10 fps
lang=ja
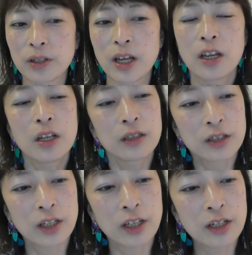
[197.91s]
で
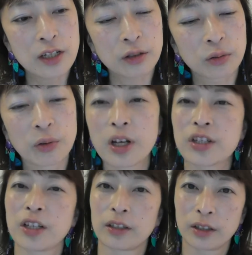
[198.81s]
じゃあなぜ豊
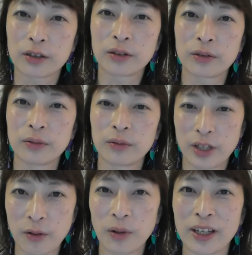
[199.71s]
橋なんだっていう
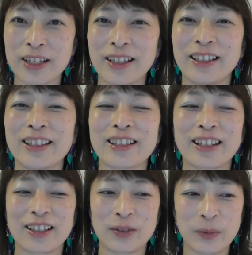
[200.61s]
ねお話なんです
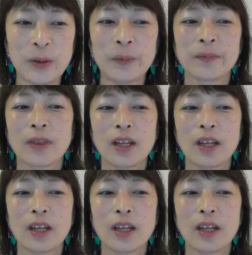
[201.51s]
けれども